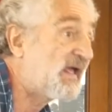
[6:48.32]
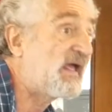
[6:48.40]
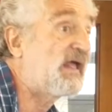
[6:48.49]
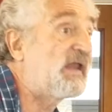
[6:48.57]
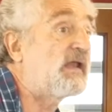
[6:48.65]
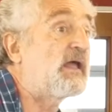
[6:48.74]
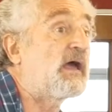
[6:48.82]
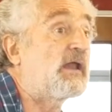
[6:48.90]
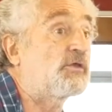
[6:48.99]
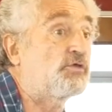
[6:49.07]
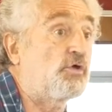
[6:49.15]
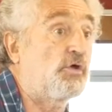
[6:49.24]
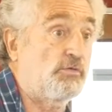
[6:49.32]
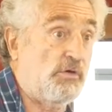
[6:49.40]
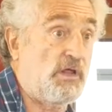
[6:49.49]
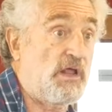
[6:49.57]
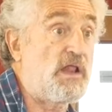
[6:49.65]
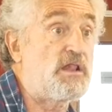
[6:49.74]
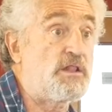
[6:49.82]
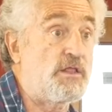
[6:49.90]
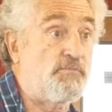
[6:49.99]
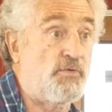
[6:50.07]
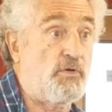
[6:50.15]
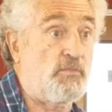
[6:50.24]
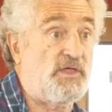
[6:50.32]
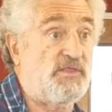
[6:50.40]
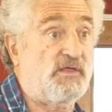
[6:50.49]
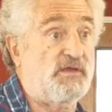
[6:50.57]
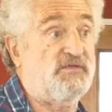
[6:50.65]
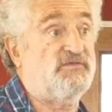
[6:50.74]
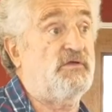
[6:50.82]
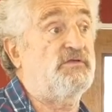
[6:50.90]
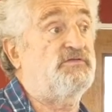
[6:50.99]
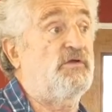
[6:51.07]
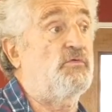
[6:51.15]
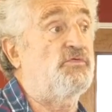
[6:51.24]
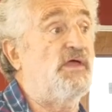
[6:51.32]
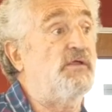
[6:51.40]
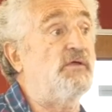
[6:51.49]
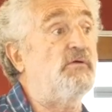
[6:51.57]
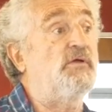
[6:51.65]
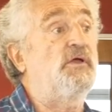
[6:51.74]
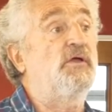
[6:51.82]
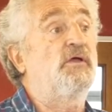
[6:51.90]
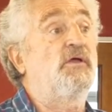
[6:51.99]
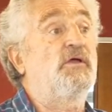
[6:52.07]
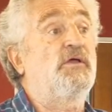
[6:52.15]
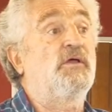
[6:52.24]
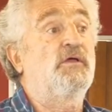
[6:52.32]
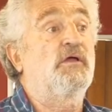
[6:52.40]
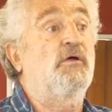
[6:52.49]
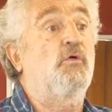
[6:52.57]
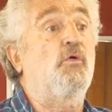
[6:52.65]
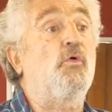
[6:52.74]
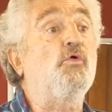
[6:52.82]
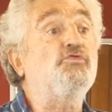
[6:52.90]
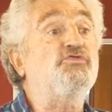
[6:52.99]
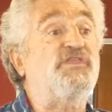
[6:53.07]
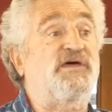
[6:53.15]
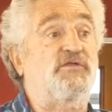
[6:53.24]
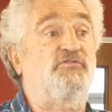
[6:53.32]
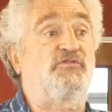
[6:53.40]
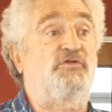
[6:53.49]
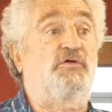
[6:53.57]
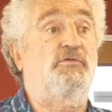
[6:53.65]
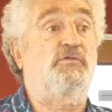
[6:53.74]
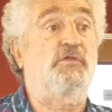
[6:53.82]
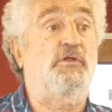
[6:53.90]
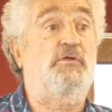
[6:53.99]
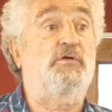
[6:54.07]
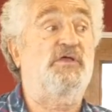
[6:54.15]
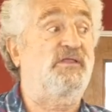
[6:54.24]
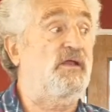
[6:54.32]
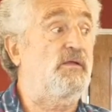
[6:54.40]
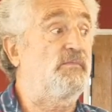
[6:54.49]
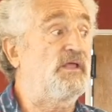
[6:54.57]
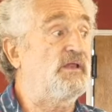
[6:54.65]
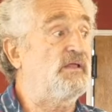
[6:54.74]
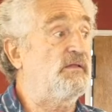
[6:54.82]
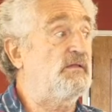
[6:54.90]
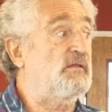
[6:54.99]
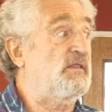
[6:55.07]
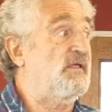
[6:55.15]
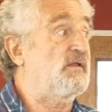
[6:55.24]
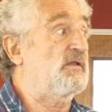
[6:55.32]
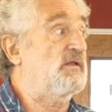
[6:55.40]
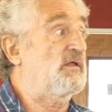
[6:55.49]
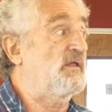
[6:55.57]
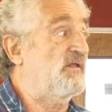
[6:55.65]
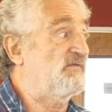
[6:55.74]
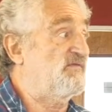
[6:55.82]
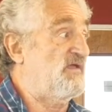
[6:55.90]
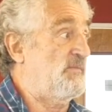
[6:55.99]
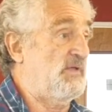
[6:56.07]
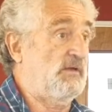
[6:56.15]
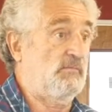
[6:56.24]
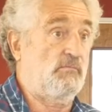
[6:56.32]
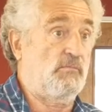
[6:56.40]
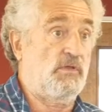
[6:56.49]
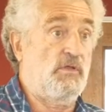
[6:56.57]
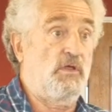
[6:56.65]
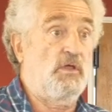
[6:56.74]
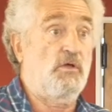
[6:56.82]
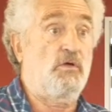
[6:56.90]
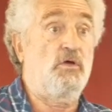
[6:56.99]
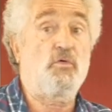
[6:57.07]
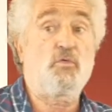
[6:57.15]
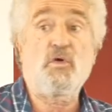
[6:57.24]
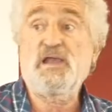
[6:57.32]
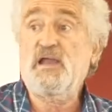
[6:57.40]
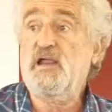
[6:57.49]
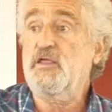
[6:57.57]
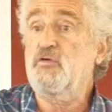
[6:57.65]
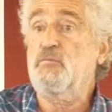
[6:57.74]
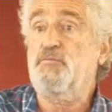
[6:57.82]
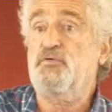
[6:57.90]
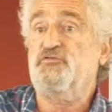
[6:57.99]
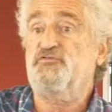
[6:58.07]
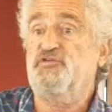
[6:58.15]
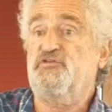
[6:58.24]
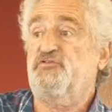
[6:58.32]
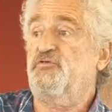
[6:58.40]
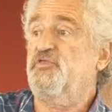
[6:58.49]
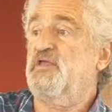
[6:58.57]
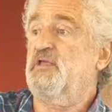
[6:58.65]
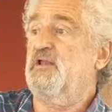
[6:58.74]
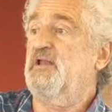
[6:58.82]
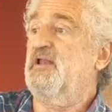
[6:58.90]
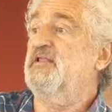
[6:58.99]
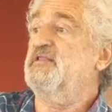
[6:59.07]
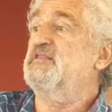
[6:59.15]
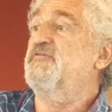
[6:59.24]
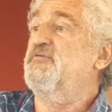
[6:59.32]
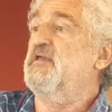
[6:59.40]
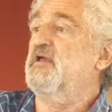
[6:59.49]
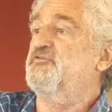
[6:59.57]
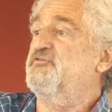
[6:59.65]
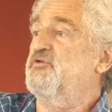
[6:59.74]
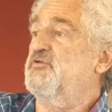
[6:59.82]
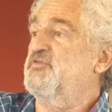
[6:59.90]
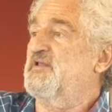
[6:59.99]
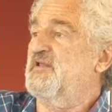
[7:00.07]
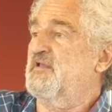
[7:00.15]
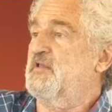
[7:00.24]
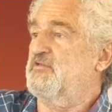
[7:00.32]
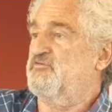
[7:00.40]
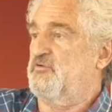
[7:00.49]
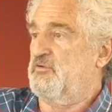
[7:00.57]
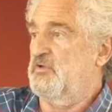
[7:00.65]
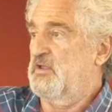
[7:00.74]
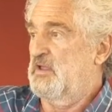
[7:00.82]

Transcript: el cartón, el diploma de egresado del secundario? Un tercio de los que terminan tienen el examen. Con lo cual hay un proceso de lentificación del egreso.